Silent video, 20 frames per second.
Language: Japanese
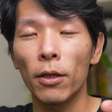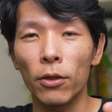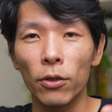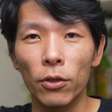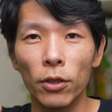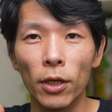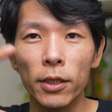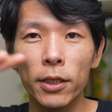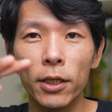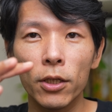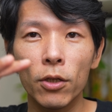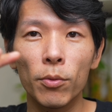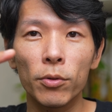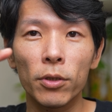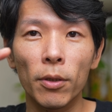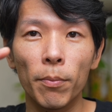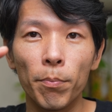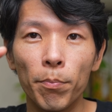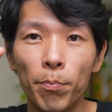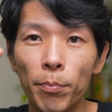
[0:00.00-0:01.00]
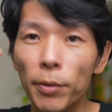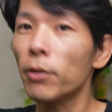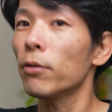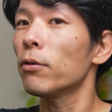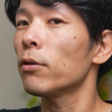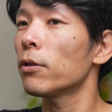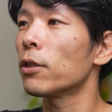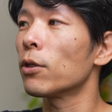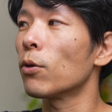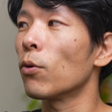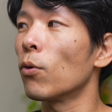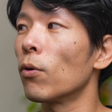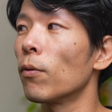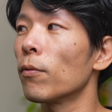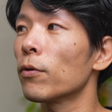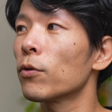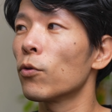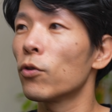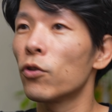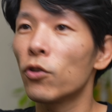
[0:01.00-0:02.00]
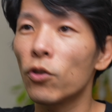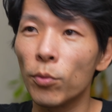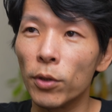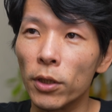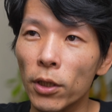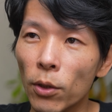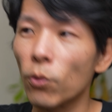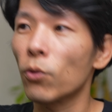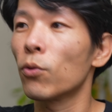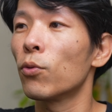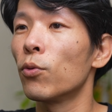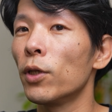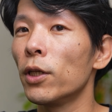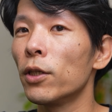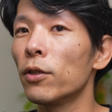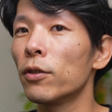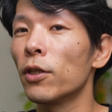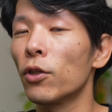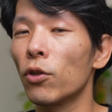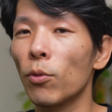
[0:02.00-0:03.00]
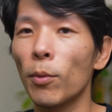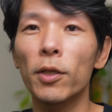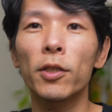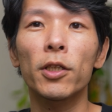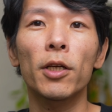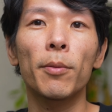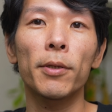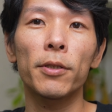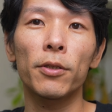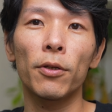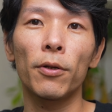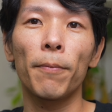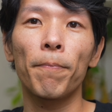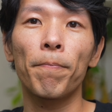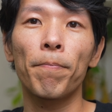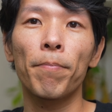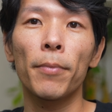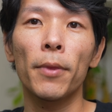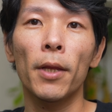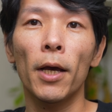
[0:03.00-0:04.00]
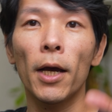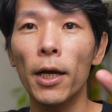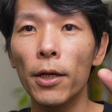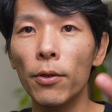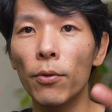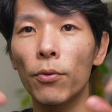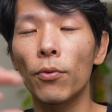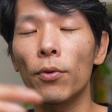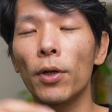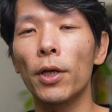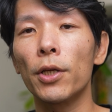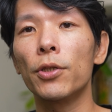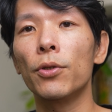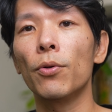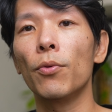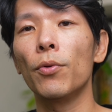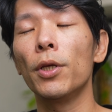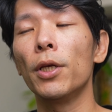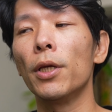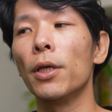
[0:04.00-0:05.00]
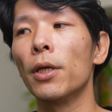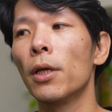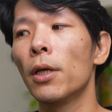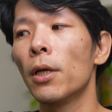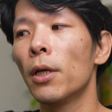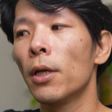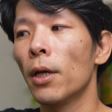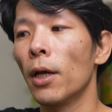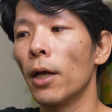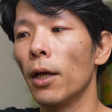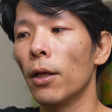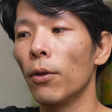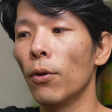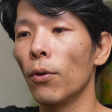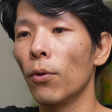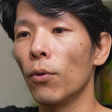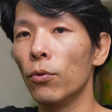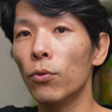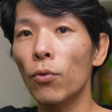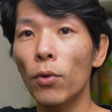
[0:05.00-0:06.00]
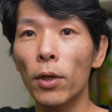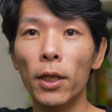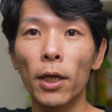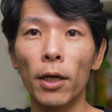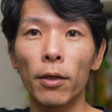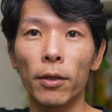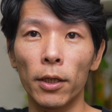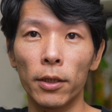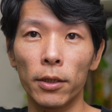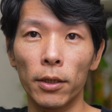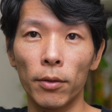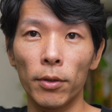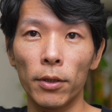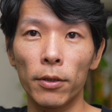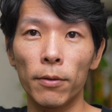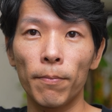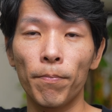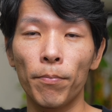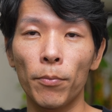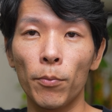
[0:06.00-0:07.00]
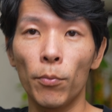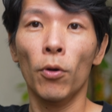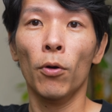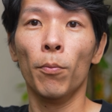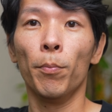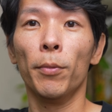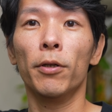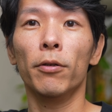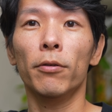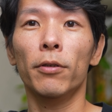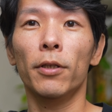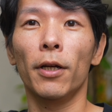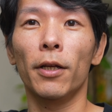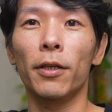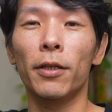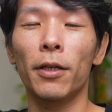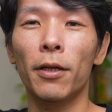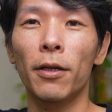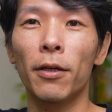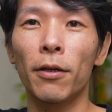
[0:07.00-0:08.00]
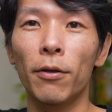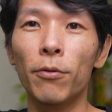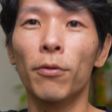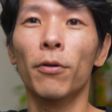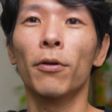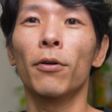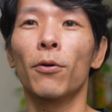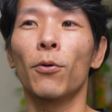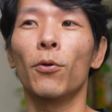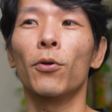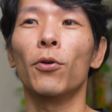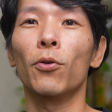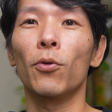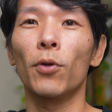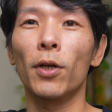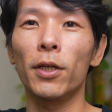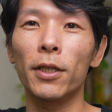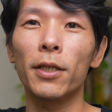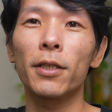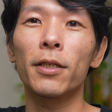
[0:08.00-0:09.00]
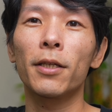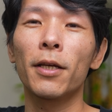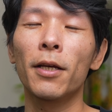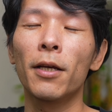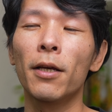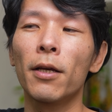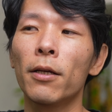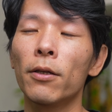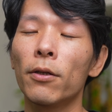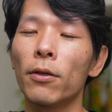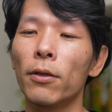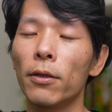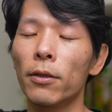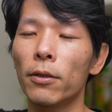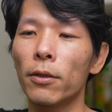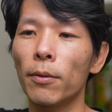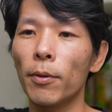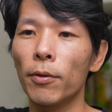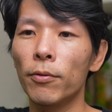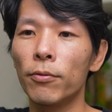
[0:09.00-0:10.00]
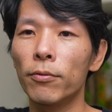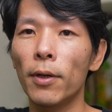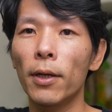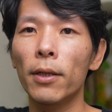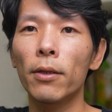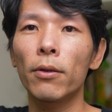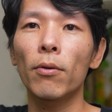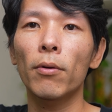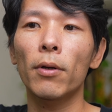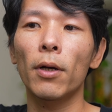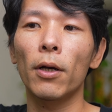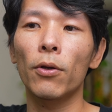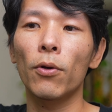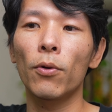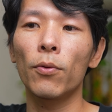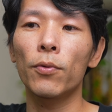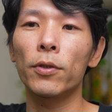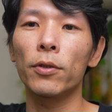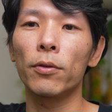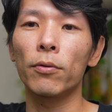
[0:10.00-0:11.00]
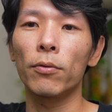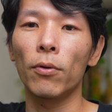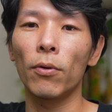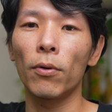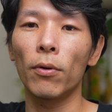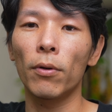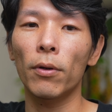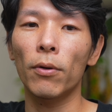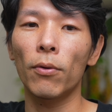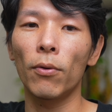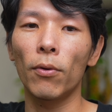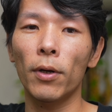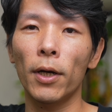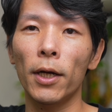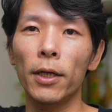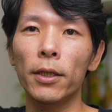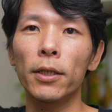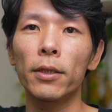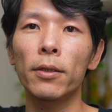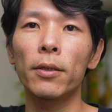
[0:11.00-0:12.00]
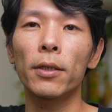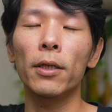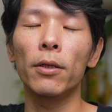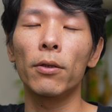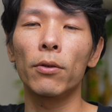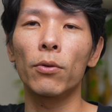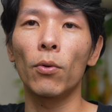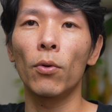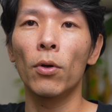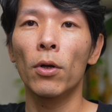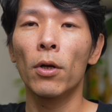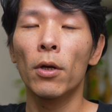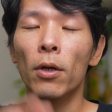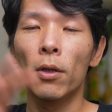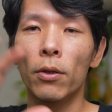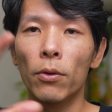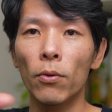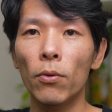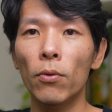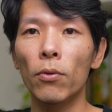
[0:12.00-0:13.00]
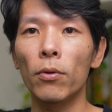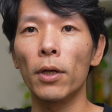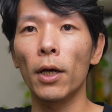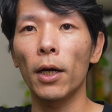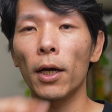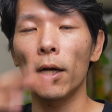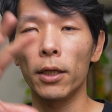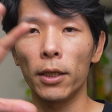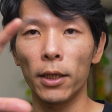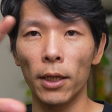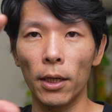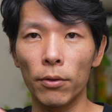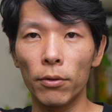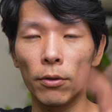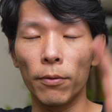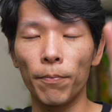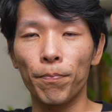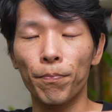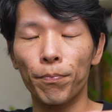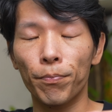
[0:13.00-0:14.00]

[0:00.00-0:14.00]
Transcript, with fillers: 野生動物はピクってこう、そっちを見てこう、フリーズして止まっちゃいますよね。ああいうのと同じように、あの、動けなくなっちゃうんです。ビクッてなって。こういうのと同じです。やっぱり不安とか恐怖心を感じすぎると、脳の中にある